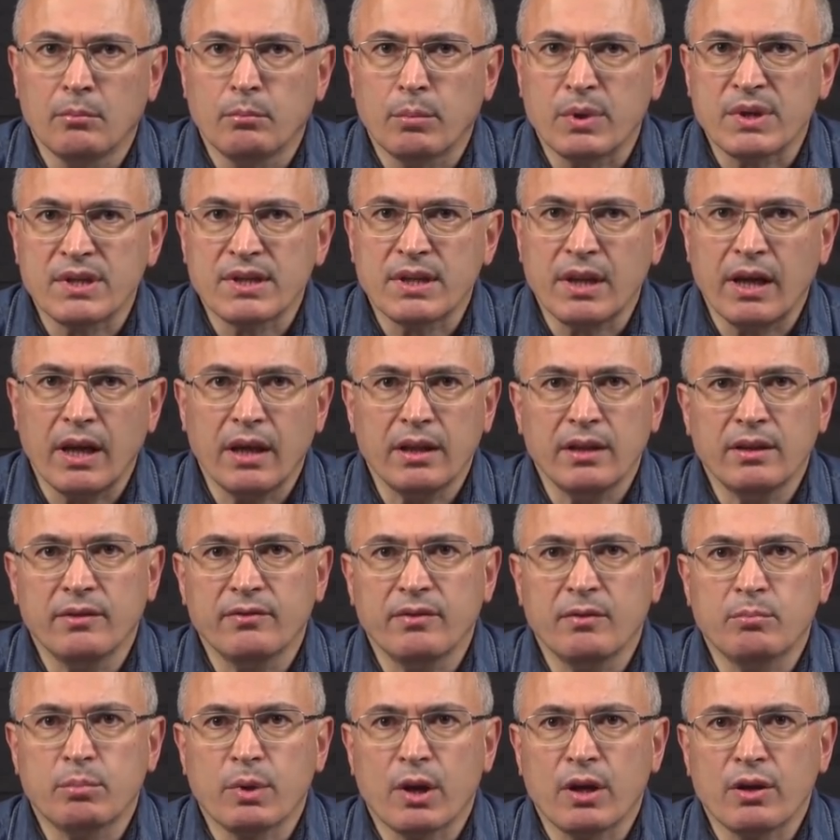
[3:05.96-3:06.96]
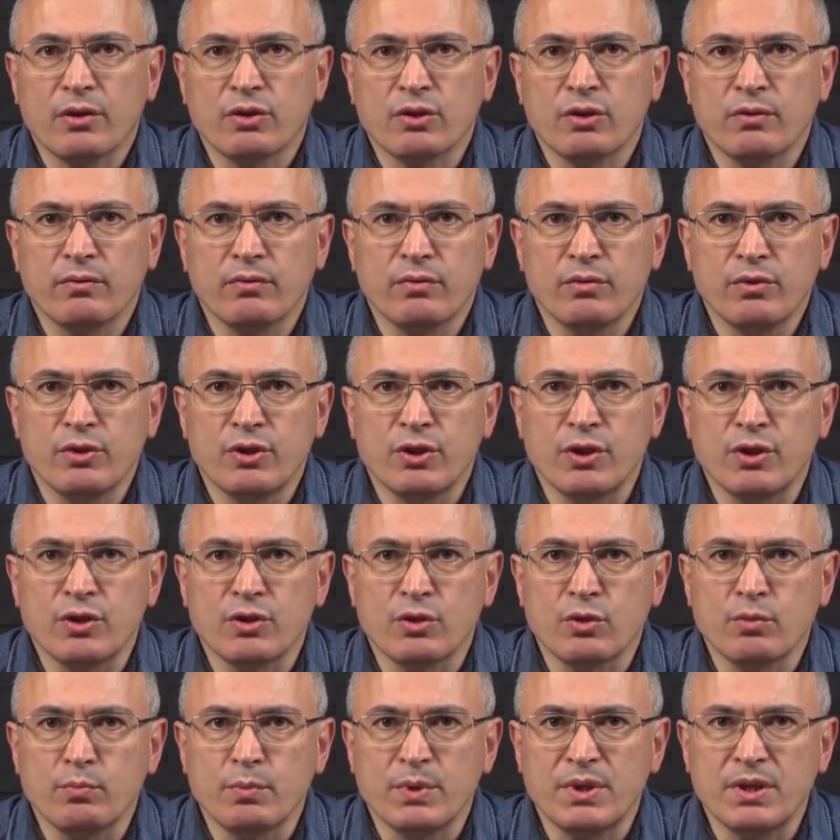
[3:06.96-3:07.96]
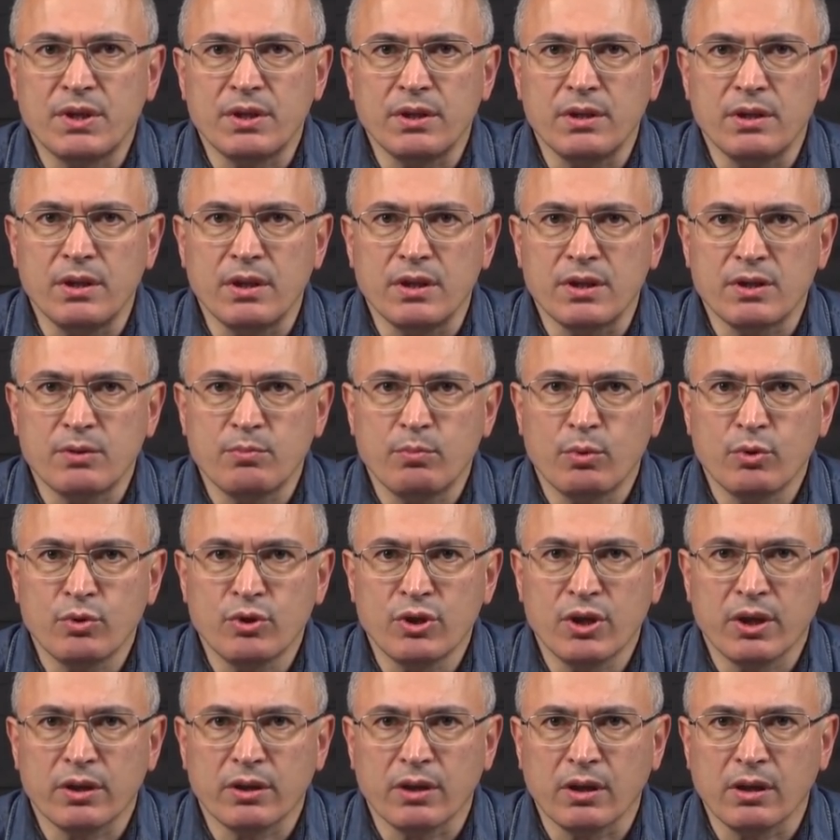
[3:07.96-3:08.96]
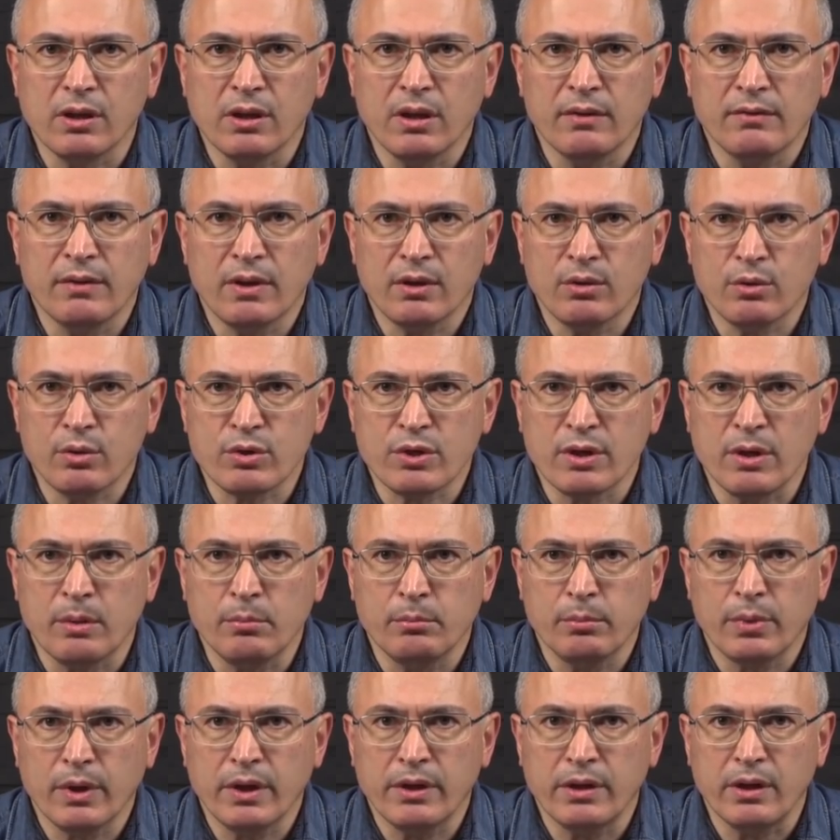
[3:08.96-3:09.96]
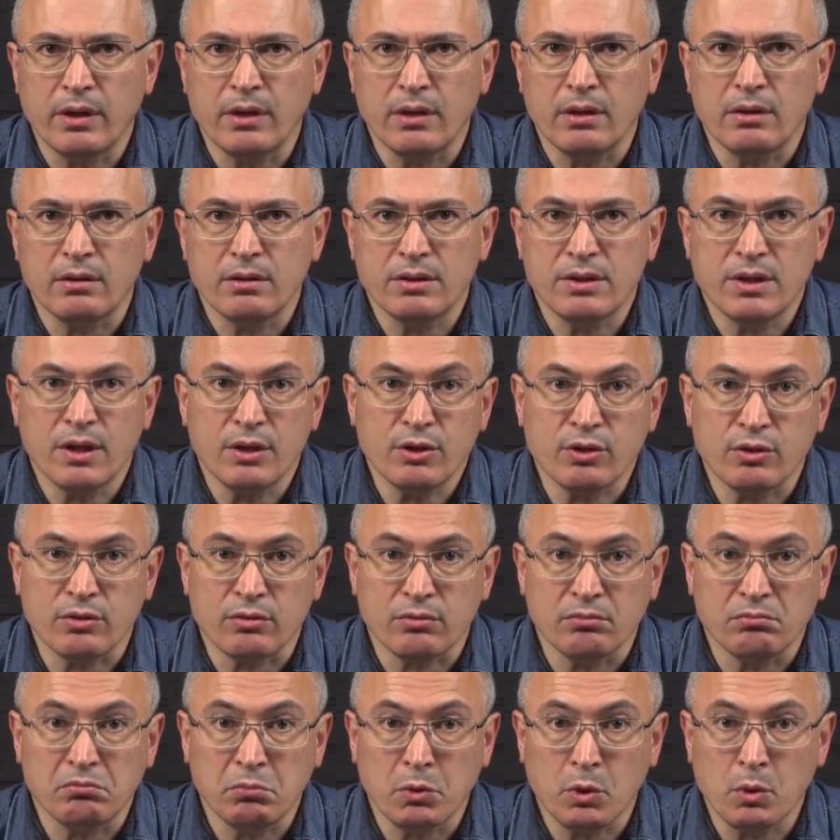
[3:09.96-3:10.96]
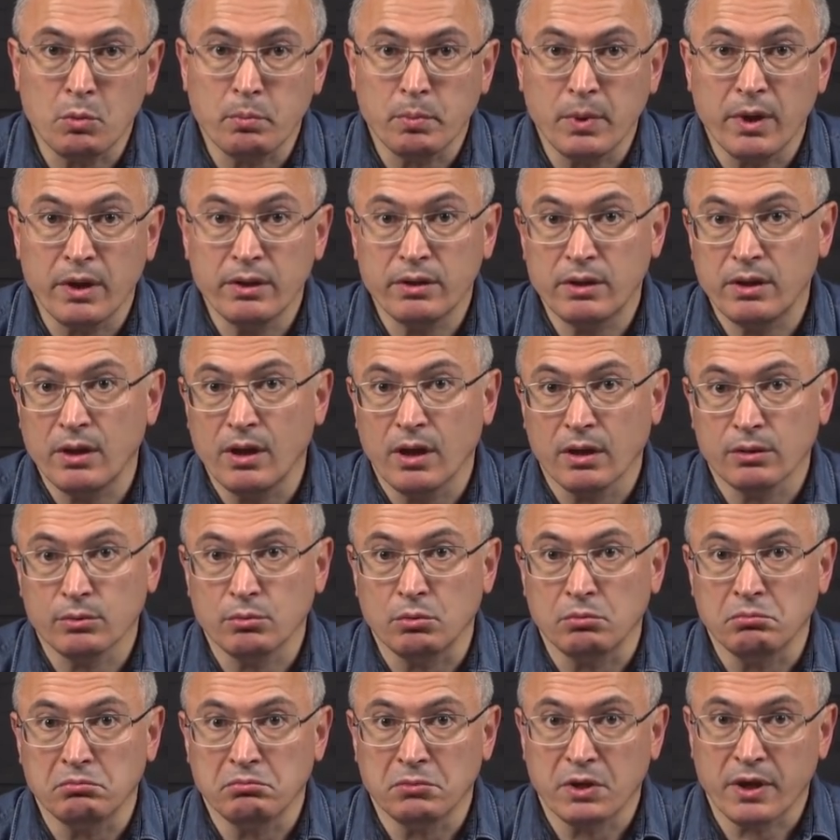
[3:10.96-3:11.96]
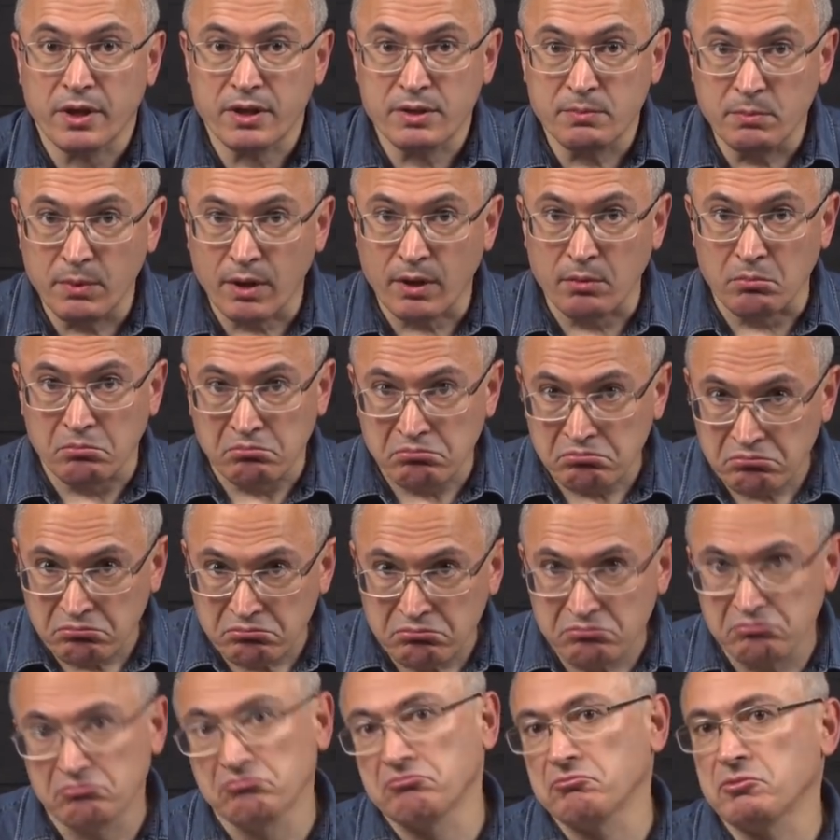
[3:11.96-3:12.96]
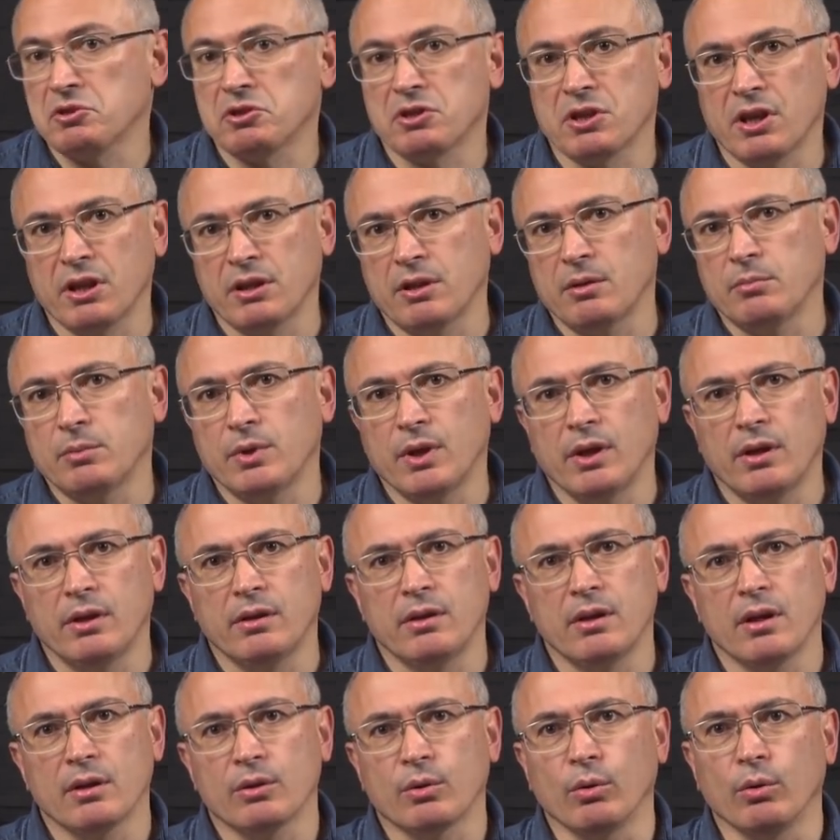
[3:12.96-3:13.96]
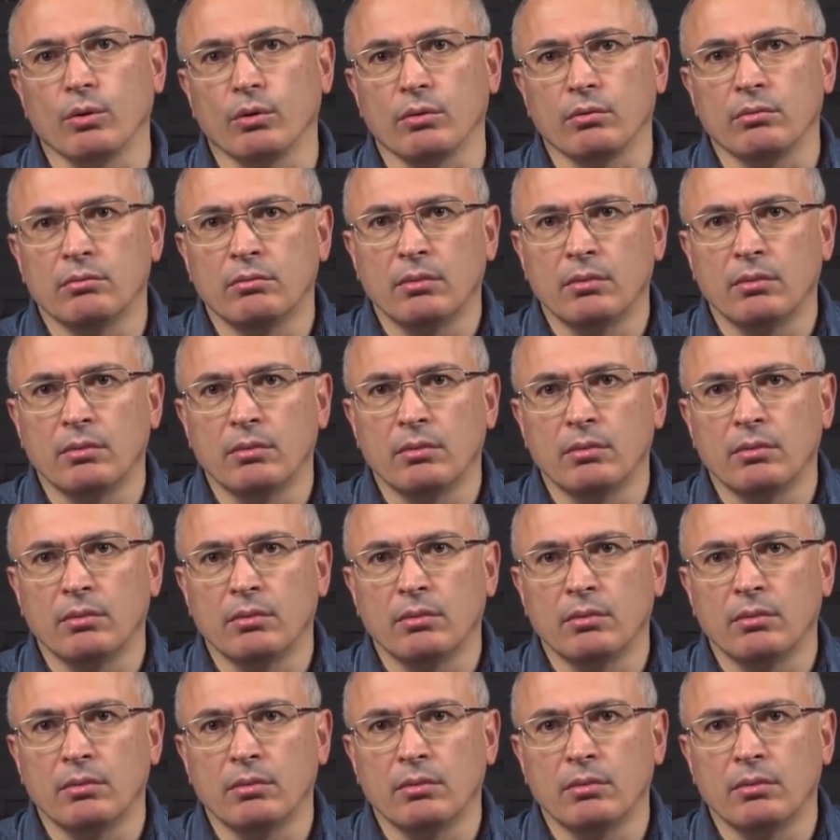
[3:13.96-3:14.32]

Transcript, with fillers: Постоянно выпрашивающий субсидии из бюджета глава госкомпании Сечин покупает яхту размером с атомный ледокол